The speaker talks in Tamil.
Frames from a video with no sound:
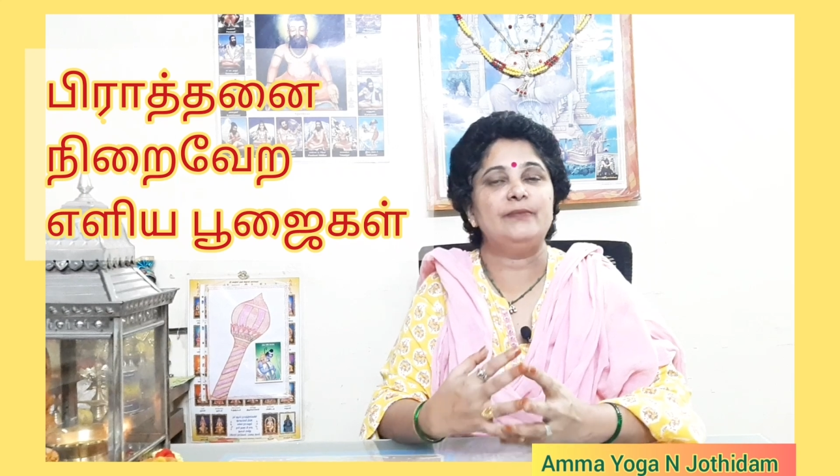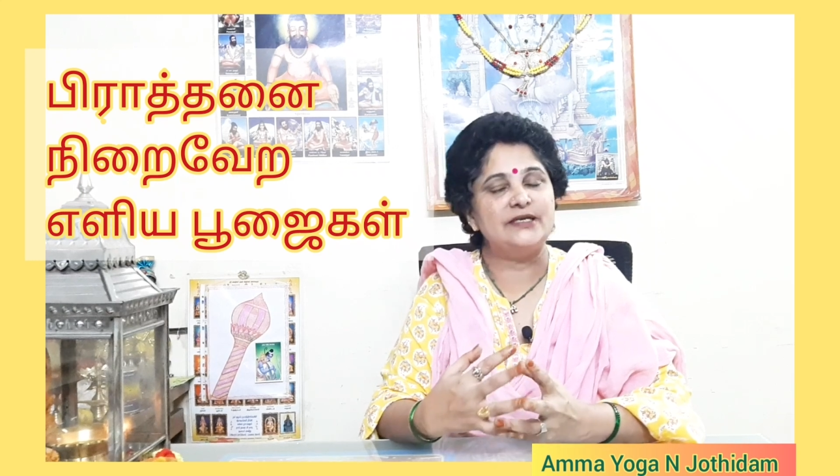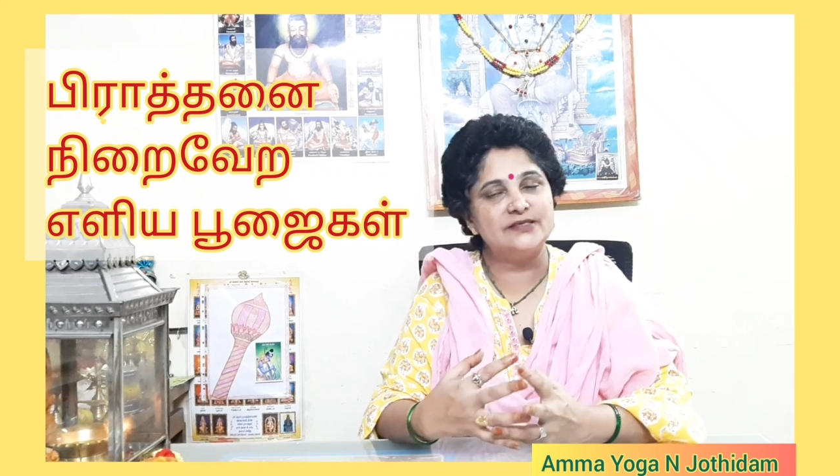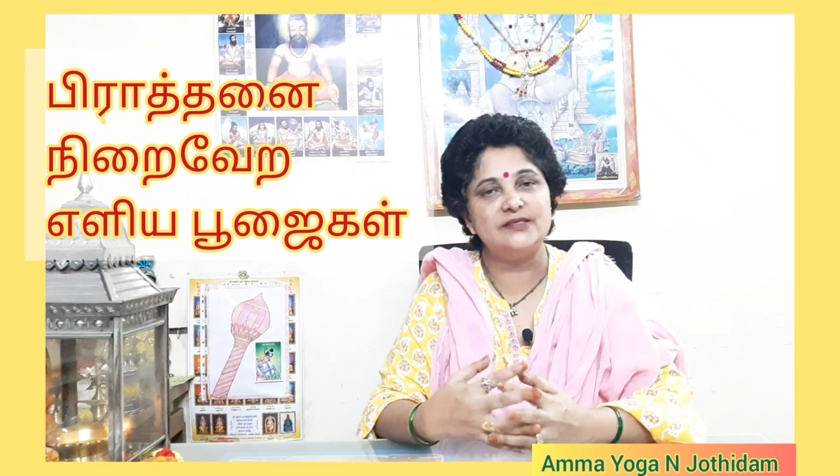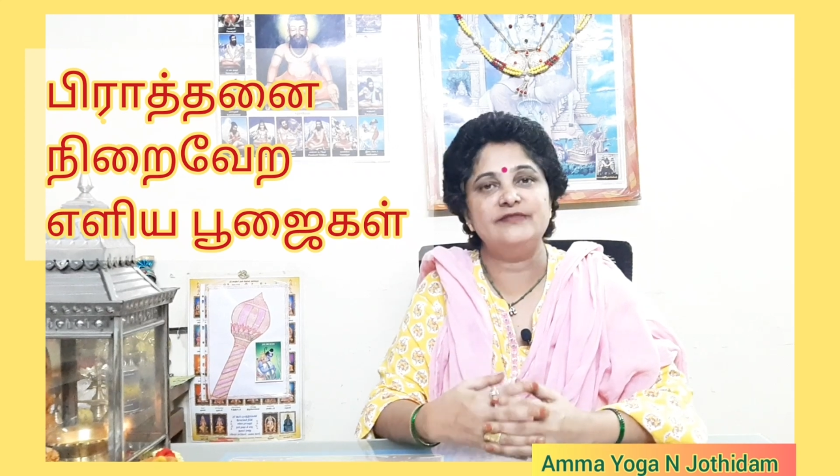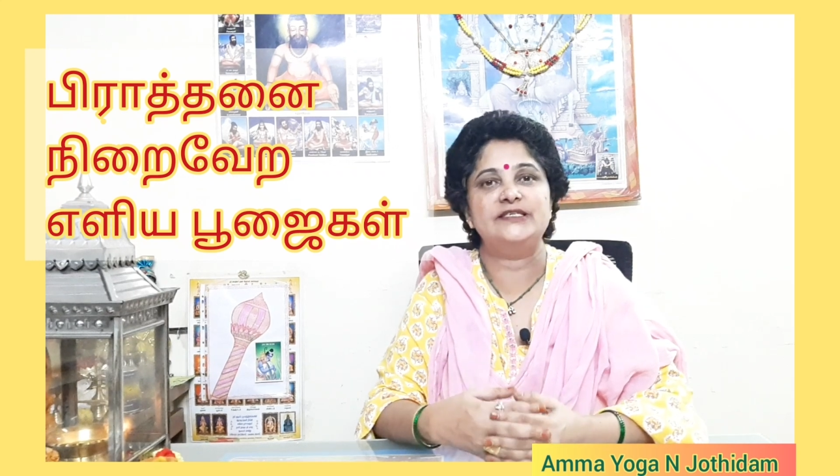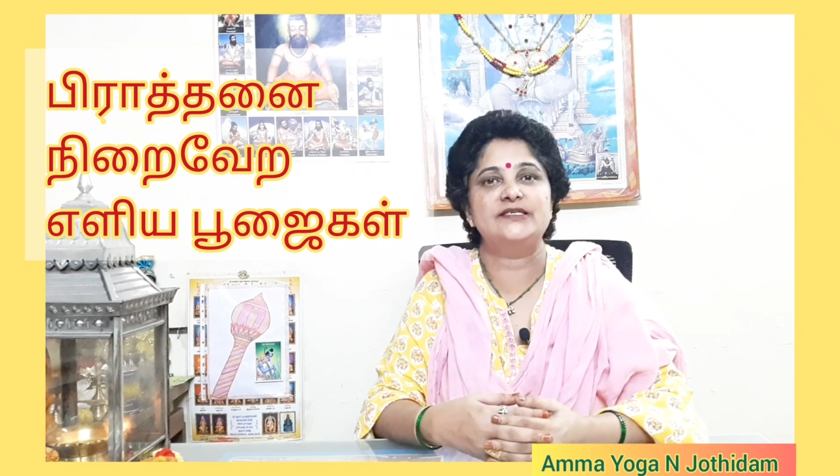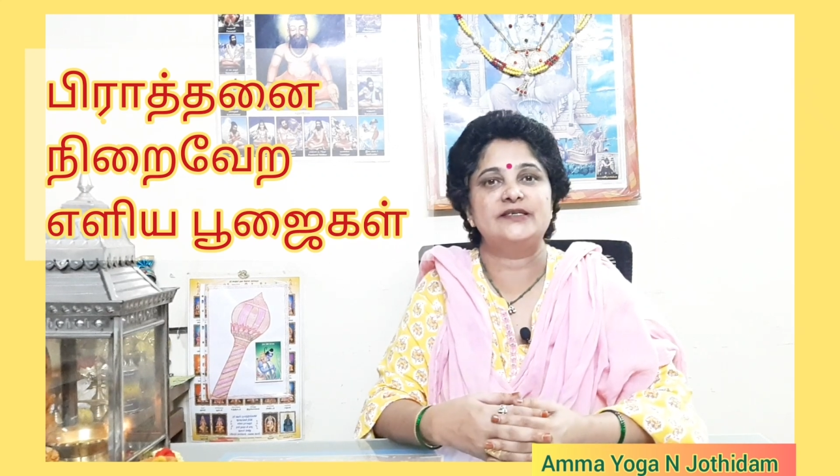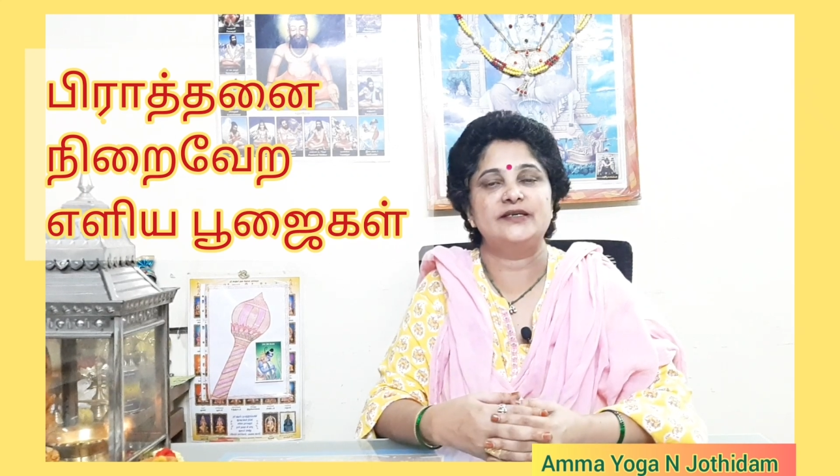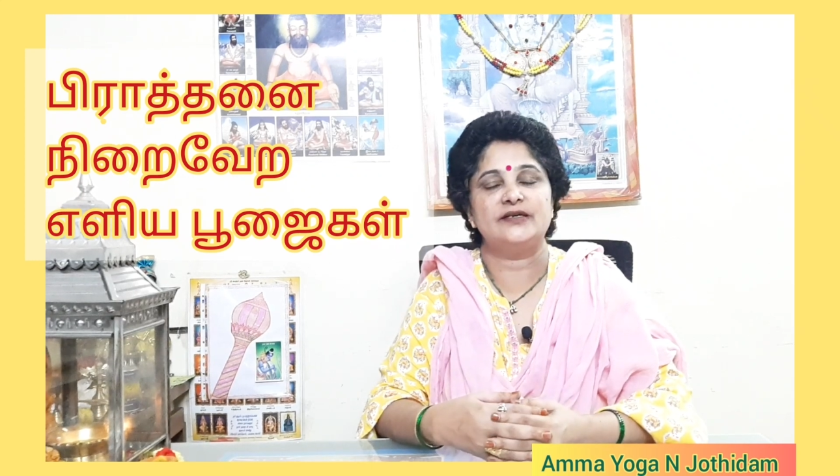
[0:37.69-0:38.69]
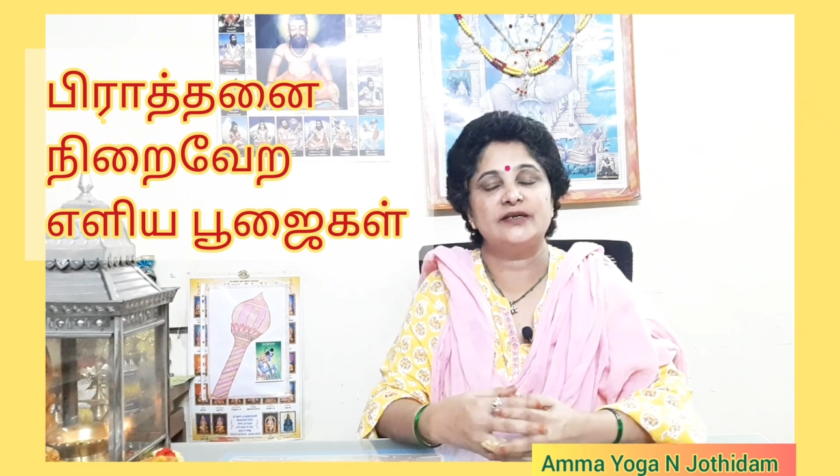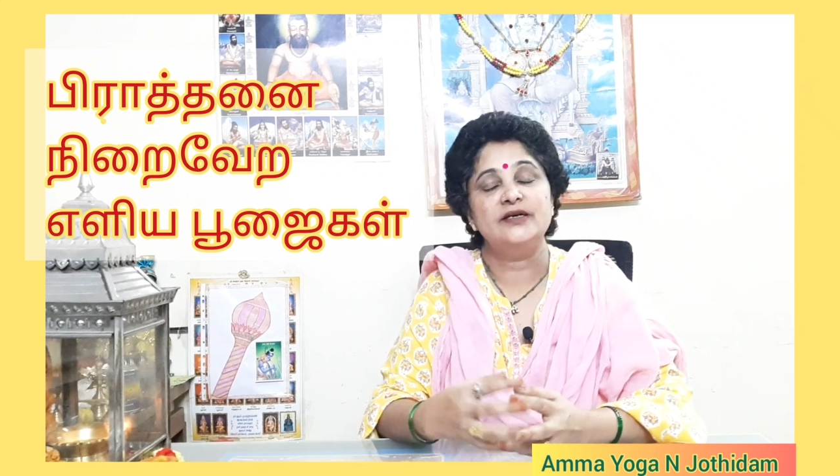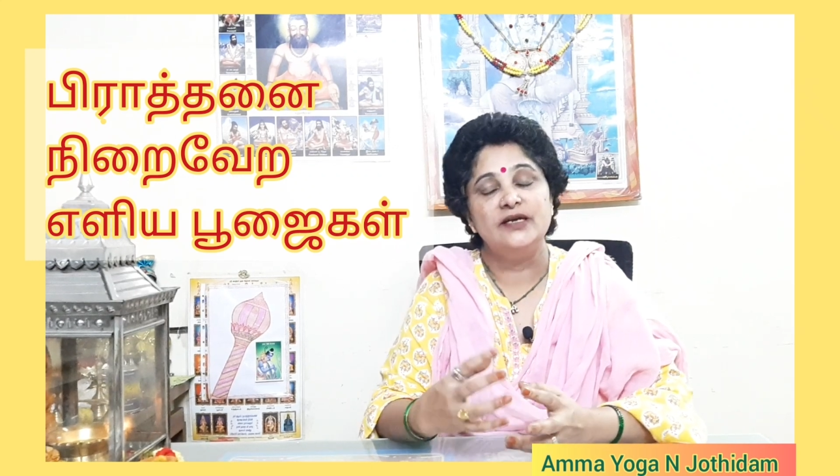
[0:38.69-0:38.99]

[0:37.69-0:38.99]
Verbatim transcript: மனசில் வச்சுருக்கீங்கங்க